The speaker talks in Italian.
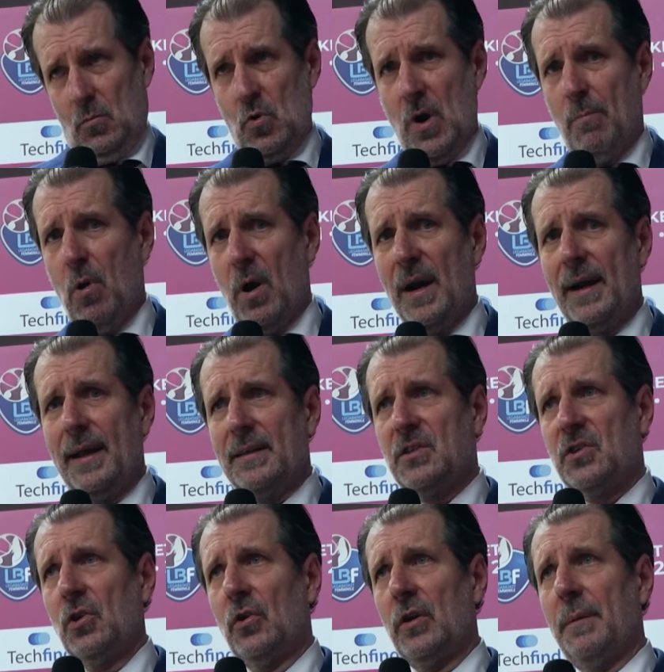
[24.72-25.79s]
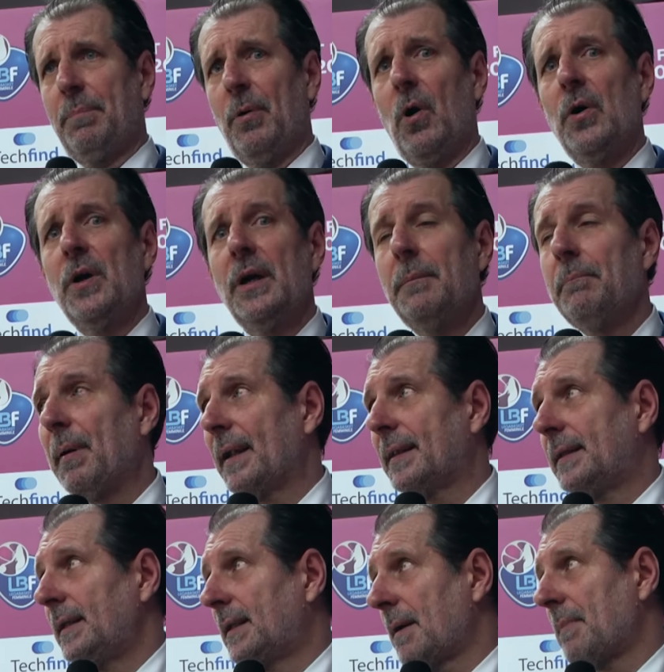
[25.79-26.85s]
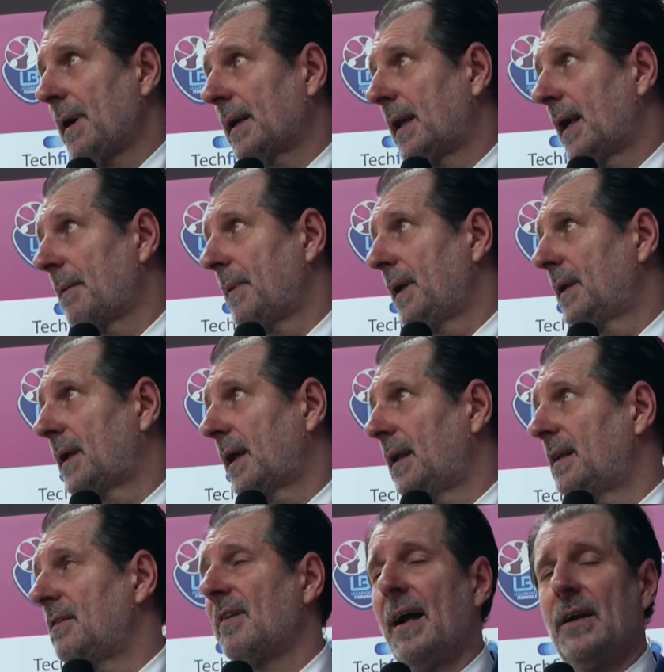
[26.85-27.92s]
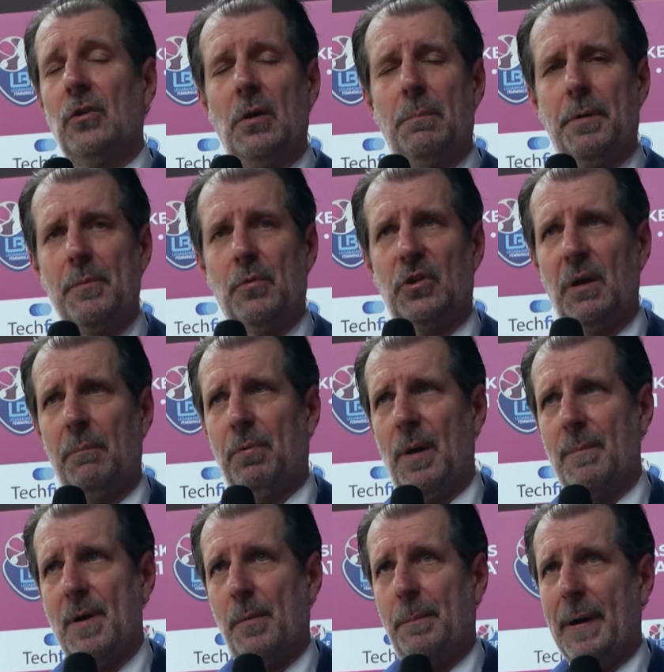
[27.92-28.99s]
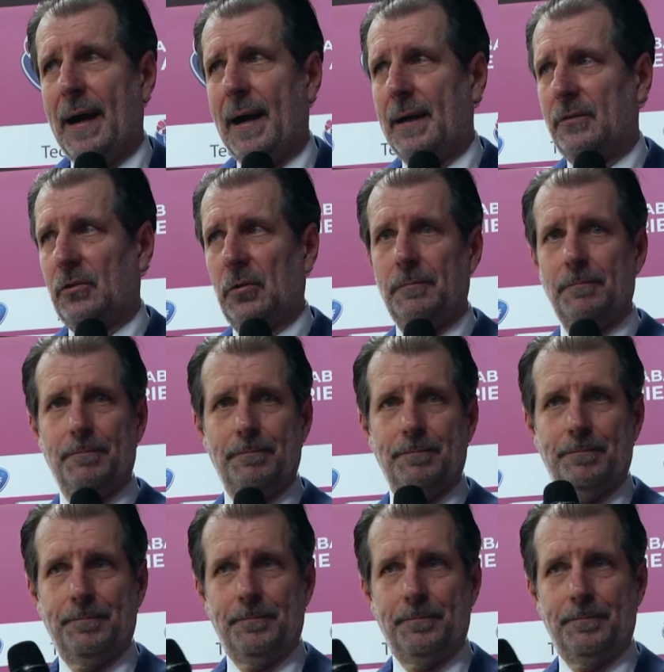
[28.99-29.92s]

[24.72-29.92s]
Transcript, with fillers: Una buona reazione poi in partita, ma chiaramente il divario del primo tempo l'abbiamo pagato.